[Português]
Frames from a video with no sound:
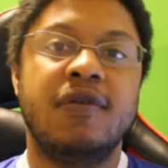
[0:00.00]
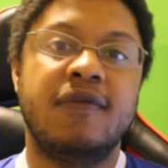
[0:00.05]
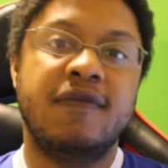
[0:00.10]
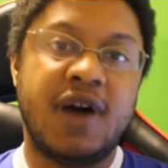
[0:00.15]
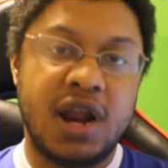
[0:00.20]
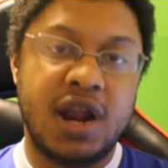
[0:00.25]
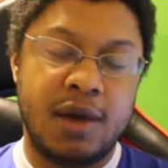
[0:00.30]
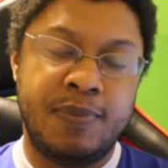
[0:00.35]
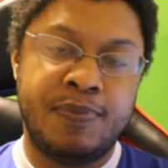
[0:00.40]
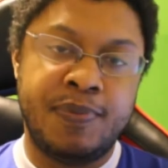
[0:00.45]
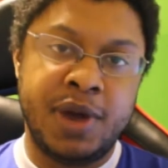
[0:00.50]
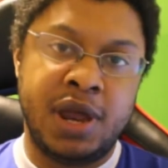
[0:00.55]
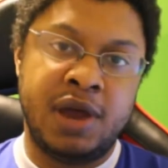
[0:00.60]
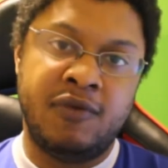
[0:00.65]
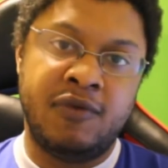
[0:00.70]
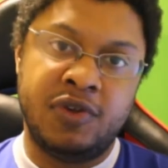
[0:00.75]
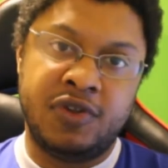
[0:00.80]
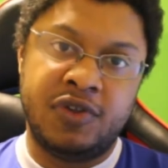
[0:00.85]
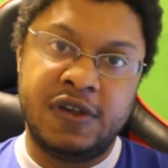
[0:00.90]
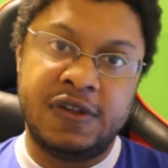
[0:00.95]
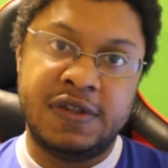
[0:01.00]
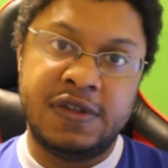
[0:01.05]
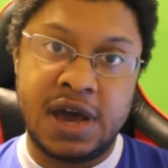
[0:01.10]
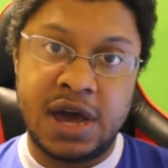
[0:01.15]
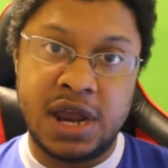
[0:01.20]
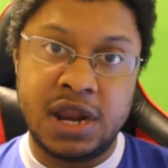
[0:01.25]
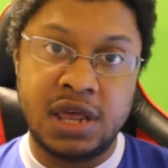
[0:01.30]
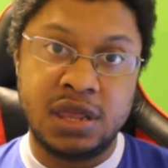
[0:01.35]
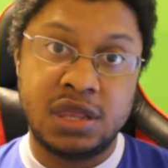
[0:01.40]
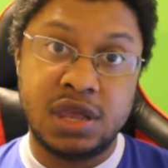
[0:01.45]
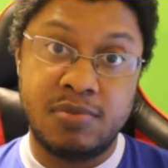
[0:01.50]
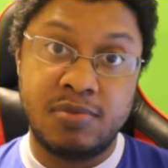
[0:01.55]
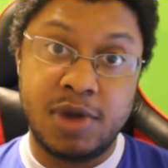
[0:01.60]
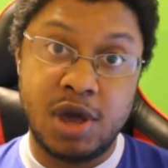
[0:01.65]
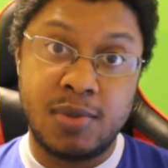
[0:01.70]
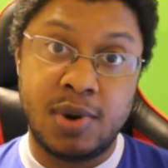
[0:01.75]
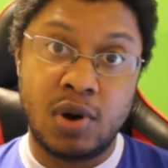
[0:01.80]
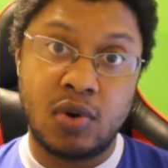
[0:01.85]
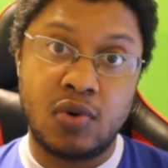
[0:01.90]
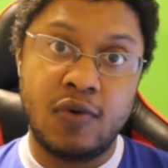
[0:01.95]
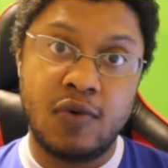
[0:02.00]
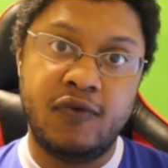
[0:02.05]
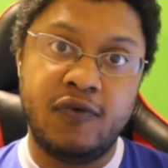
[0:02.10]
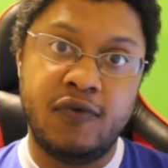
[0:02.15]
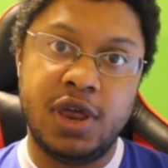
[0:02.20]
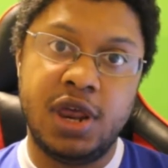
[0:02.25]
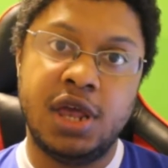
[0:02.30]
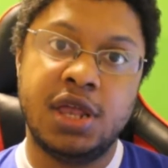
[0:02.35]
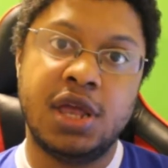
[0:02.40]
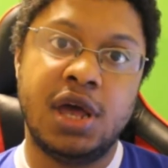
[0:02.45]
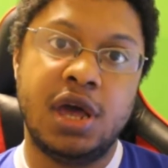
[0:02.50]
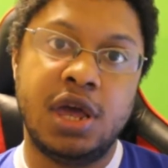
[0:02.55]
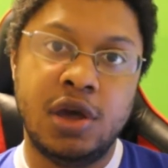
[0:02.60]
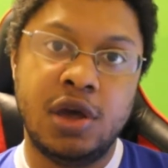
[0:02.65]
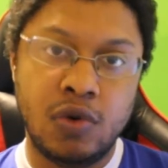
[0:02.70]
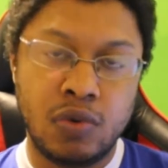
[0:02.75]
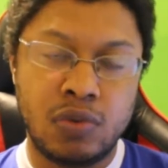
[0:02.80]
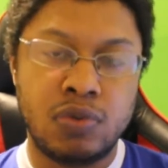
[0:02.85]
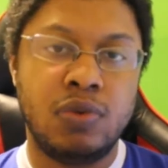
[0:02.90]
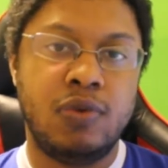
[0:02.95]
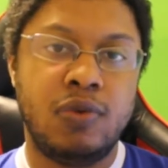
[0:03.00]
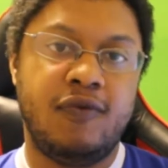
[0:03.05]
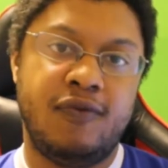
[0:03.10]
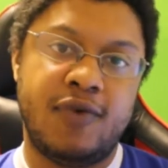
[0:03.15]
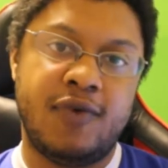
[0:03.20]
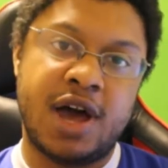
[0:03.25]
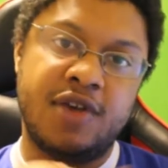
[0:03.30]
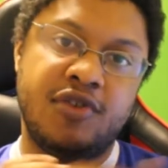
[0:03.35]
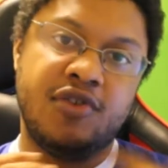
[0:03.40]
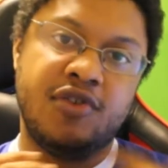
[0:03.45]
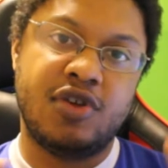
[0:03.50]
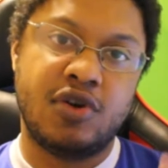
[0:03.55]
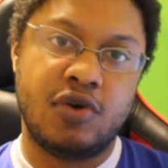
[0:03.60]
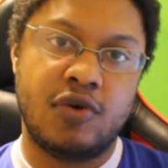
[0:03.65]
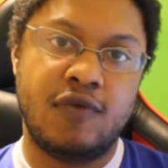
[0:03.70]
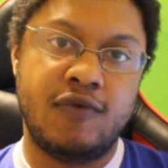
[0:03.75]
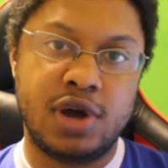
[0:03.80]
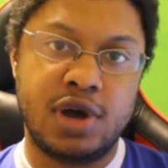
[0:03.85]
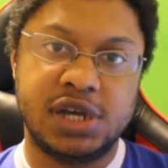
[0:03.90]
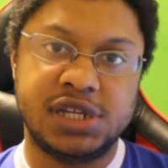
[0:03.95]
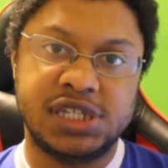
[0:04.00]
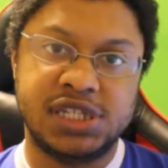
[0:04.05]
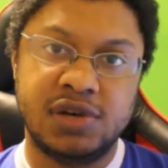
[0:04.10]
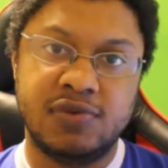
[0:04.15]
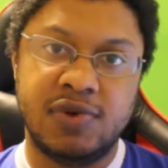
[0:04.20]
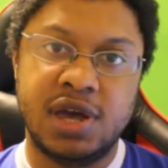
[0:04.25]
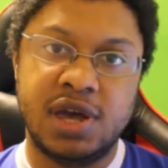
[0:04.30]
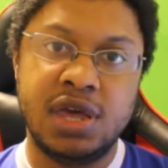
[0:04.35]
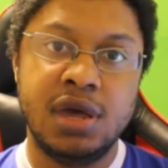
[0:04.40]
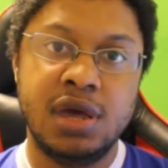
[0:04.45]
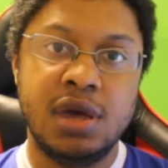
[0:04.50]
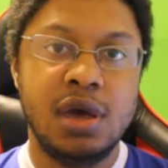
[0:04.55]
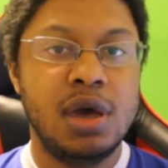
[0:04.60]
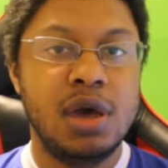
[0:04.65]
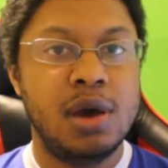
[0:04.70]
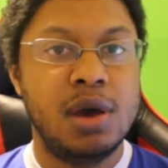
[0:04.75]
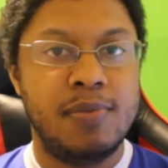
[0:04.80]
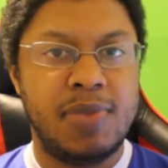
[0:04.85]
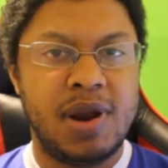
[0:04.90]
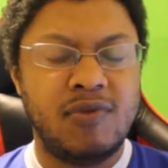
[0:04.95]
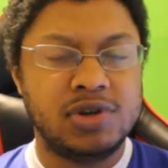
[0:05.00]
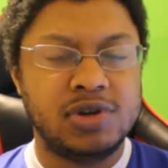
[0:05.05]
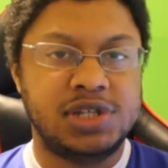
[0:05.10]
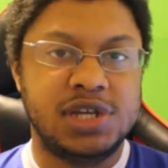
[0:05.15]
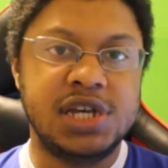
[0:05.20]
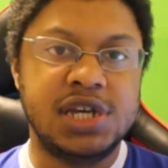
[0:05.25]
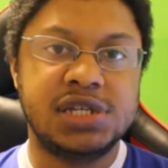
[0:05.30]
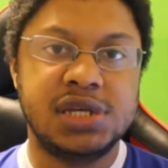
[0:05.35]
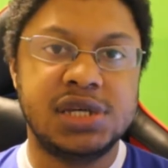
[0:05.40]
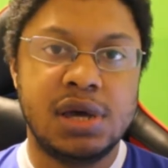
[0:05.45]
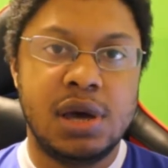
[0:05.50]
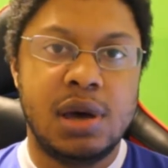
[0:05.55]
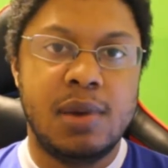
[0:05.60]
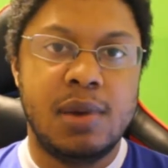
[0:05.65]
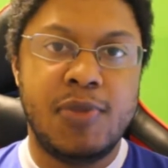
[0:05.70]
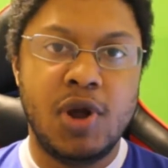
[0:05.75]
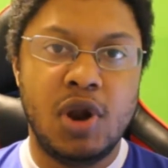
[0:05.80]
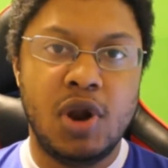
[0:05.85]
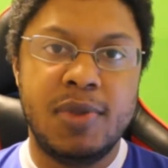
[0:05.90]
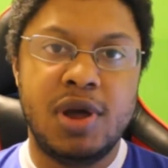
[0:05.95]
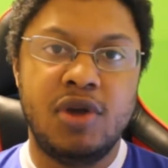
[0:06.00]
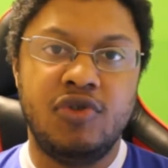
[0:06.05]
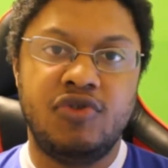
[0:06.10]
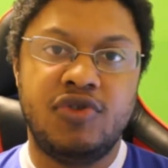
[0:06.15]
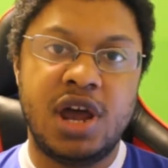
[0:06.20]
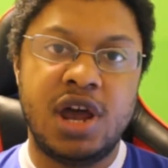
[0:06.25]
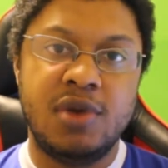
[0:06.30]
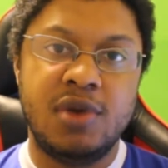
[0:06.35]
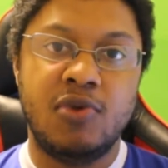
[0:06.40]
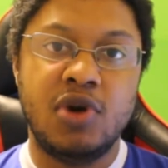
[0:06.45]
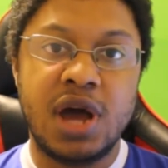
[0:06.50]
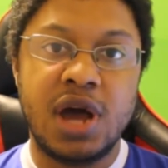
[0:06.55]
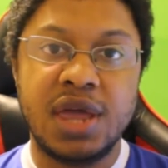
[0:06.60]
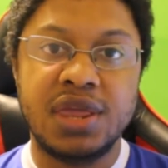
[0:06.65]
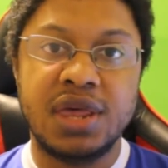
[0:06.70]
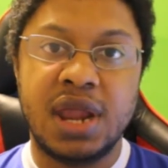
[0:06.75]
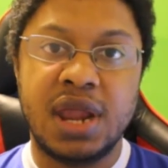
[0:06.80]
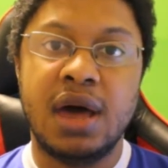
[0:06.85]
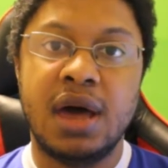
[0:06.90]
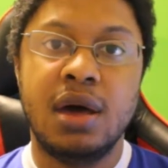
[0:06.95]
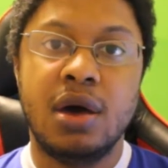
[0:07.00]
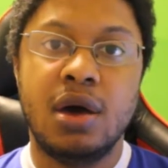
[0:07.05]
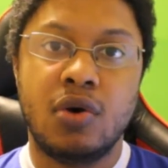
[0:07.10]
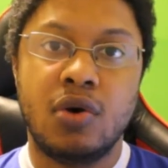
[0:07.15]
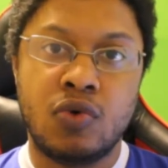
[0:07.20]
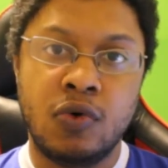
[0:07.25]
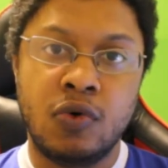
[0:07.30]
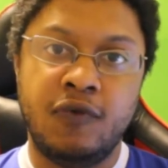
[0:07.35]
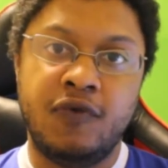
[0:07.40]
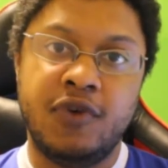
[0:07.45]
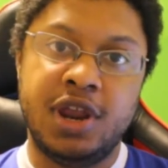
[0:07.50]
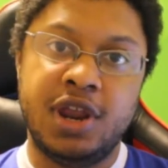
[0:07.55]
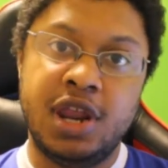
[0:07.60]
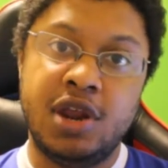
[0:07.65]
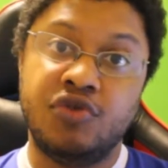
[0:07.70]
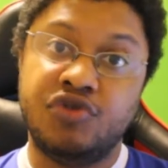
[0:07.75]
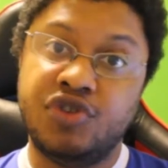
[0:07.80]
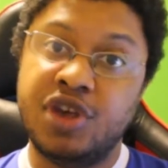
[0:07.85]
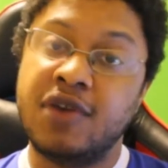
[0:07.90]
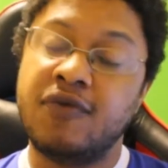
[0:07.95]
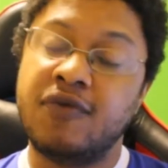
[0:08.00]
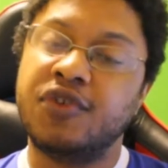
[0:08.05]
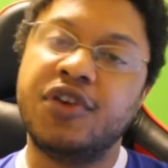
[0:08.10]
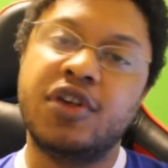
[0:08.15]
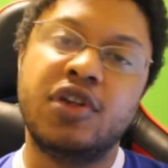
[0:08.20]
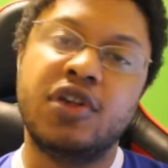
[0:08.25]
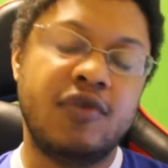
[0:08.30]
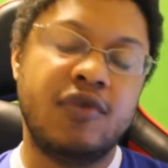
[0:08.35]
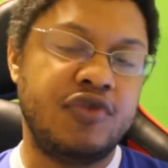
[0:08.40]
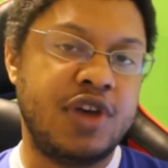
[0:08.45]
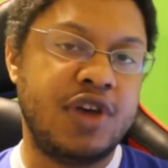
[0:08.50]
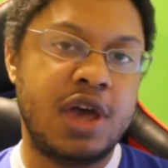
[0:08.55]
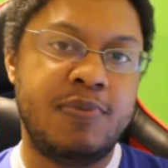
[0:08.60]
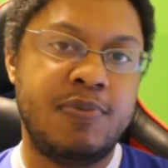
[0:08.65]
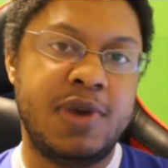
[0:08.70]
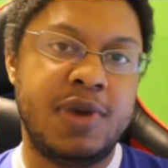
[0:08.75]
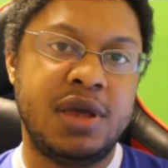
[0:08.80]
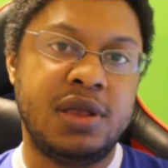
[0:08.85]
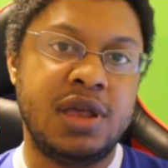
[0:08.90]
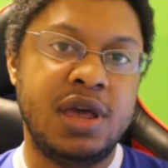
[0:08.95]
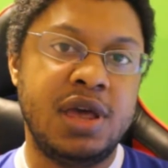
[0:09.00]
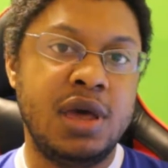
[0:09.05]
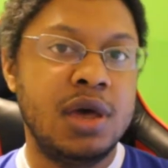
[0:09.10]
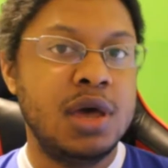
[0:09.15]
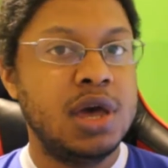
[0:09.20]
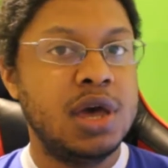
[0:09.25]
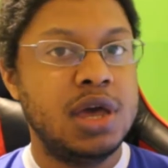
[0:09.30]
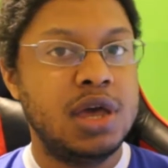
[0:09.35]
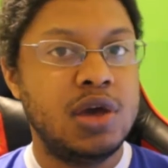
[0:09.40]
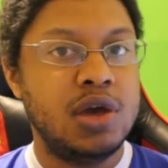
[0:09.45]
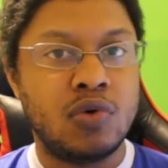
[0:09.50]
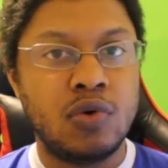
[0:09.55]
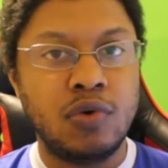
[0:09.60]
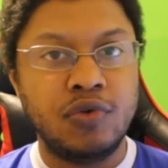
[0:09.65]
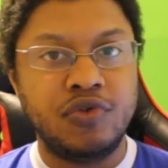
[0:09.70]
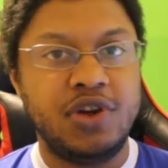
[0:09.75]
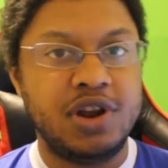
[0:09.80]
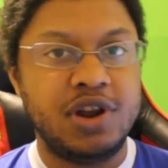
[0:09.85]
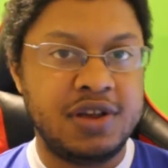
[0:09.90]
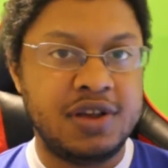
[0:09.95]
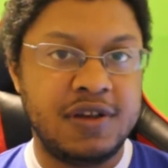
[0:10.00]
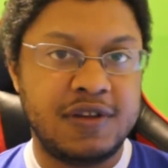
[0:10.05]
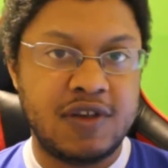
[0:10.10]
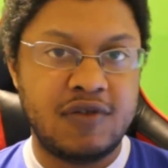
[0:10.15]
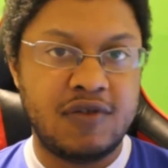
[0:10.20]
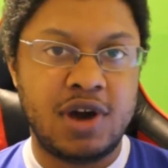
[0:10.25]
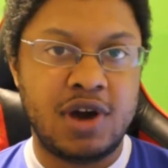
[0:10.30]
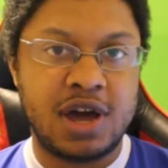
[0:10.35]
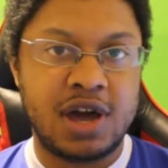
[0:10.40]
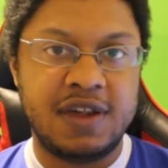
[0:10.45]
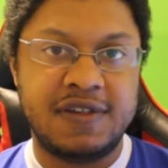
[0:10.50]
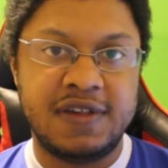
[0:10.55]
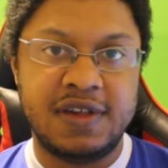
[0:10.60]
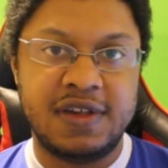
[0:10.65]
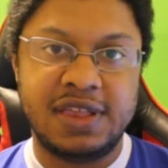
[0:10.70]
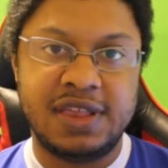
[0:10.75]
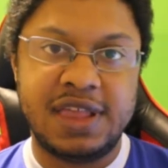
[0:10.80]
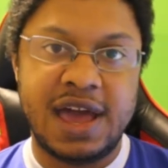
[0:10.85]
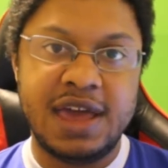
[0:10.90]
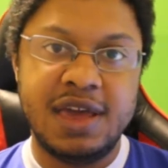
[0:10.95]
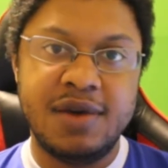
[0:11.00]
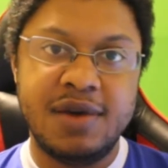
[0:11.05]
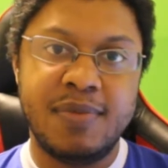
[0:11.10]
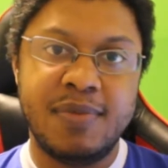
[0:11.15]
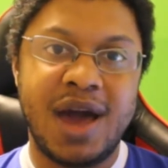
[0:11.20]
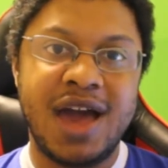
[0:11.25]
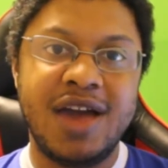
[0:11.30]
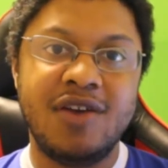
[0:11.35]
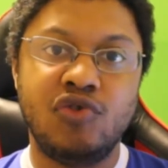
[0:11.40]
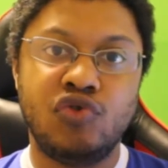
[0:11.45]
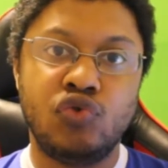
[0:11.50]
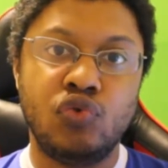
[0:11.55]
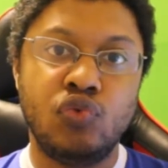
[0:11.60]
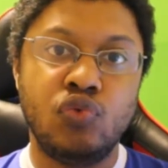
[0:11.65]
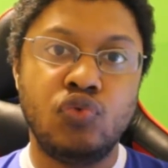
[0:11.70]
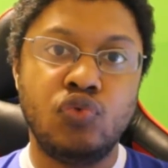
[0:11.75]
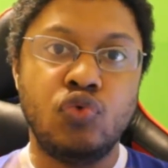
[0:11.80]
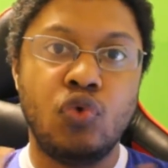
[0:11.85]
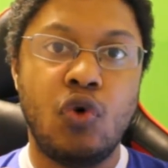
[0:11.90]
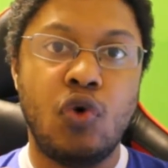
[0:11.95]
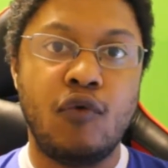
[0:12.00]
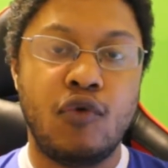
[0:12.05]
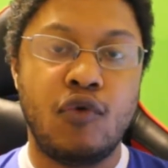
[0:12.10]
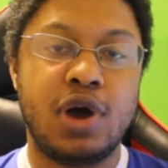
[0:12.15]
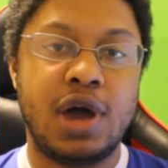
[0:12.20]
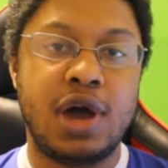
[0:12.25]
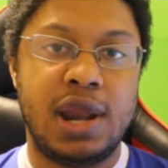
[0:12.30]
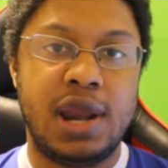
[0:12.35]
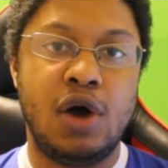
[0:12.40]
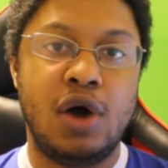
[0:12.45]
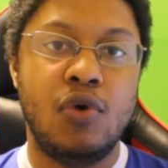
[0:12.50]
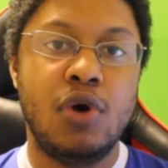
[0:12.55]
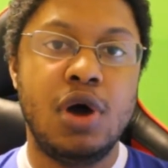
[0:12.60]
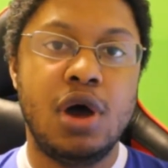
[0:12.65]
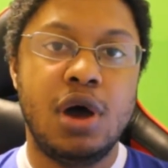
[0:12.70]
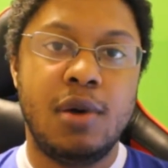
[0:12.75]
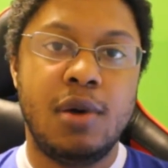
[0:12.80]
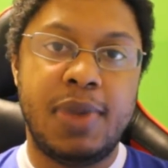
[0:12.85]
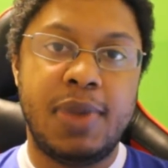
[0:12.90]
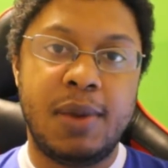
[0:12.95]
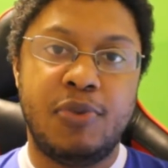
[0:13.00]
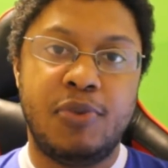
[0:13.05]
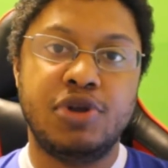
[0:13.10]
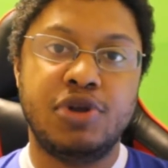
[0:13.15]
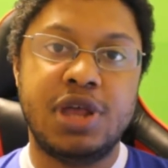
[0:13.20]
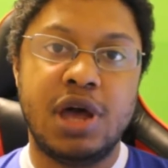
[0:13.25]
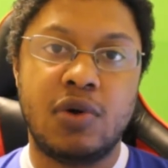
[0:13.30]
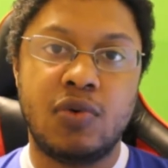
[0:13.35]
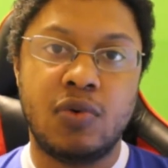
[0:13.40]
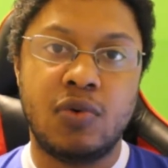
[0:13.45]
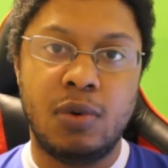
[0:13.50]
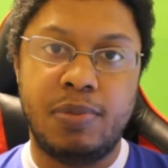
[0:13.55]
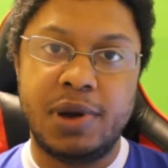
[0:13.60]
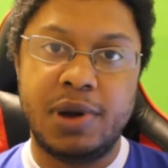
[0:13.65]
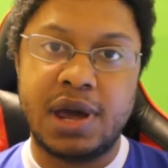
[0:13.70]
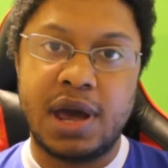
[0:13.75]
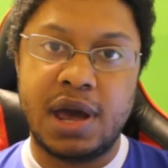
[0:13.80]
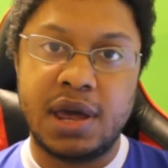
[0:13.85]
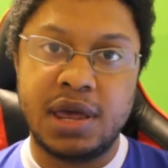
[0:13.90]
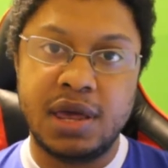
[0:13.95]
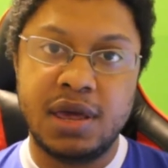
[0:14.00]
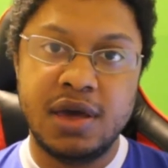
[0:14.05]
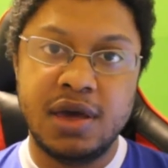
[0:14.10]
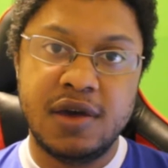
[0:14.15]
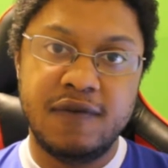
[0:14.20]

Vale a pena vocês darem também uma conferida. Eu faço essa convocação aí para vocês pelo menos darem uma olhada lá, conferirem. Eu sei que vocês não vão se arrepender e com certeza vocês vão acrescentar aí mais um novo canal para poder acompanhar aí